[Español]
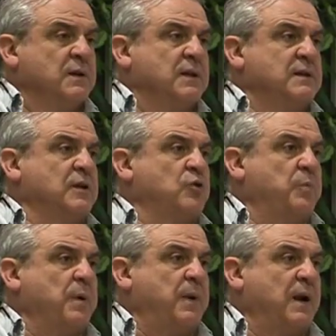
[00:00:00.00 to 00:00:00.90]
esté todo
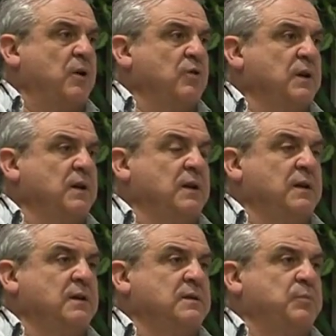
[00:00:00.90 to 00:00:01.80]
preparado
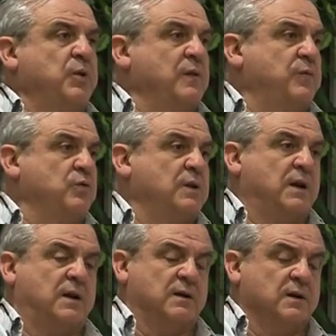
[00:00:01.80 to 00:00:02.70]
y se pueda
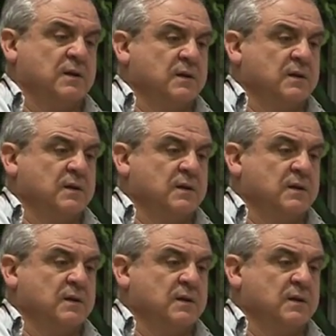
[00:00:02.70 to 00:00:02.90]
disfrutar